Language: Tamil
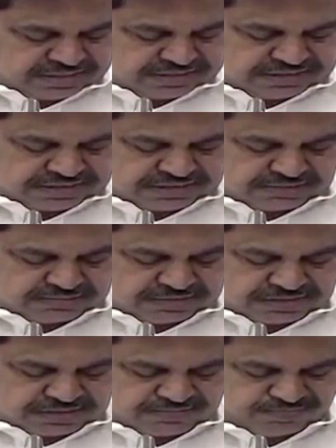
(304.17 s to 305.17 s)
உடைக்கும்
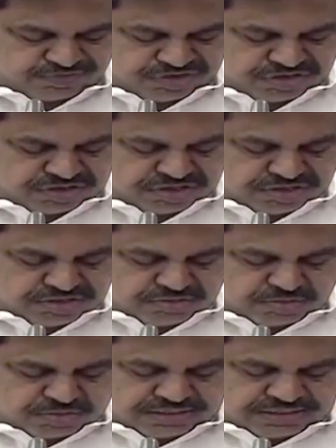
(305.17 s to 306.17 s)
கிருமிகள் எவராக
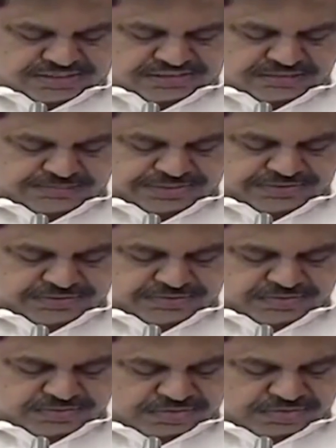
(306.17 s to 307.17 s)
இருப்பினும் நிச்சயம்
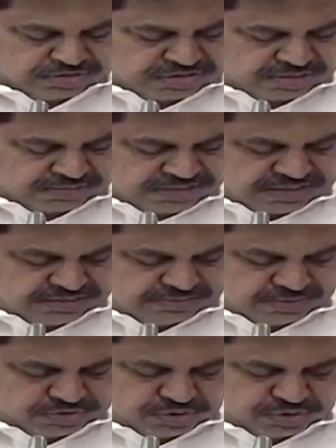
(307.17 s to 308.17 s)
கண்டறிந்து தண்டனை
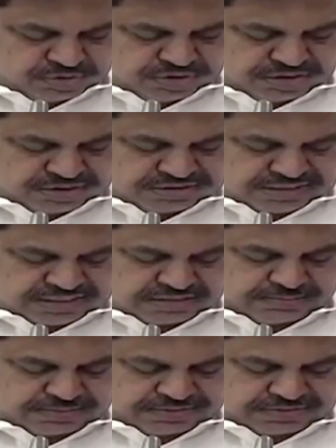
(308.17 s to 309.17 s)
வழங்கப்படும் எனவும்
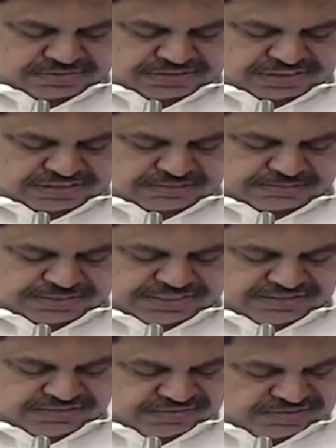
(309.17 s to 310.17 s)
எடப்பாடி
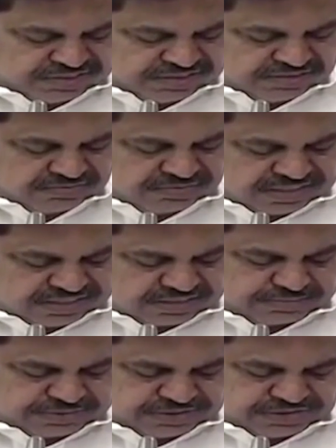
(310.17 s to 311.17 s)
பழனிசாமி
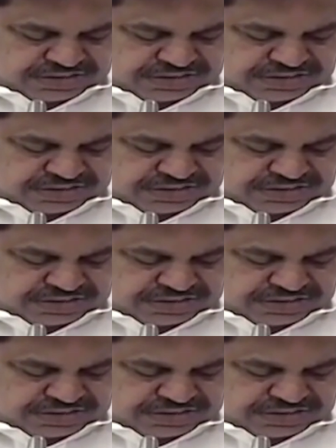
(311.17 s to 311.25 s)
குறிப்பிட்டிருந்தார்